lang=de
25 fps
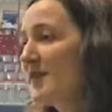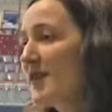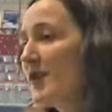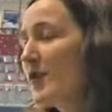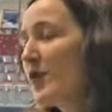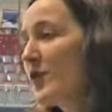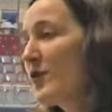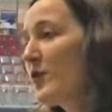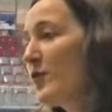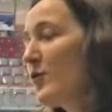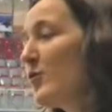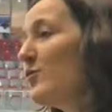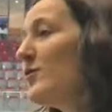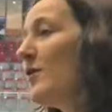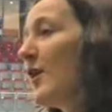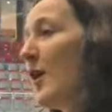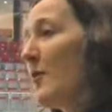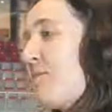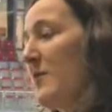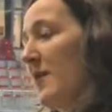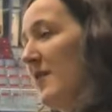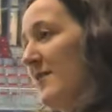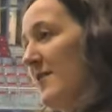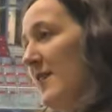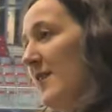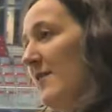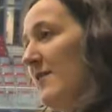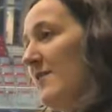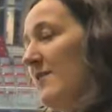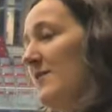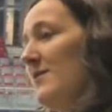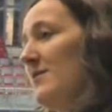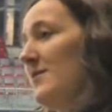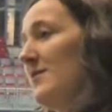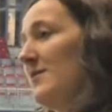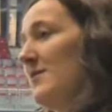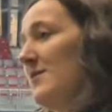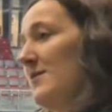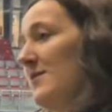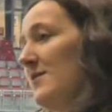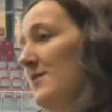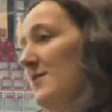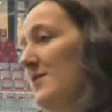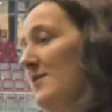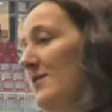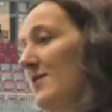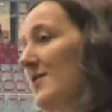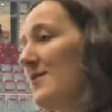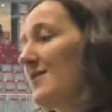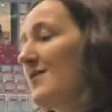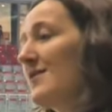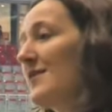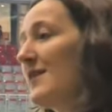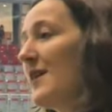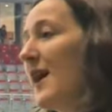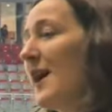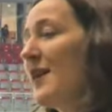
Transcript: die Leute unglaublich nett sind. Dass es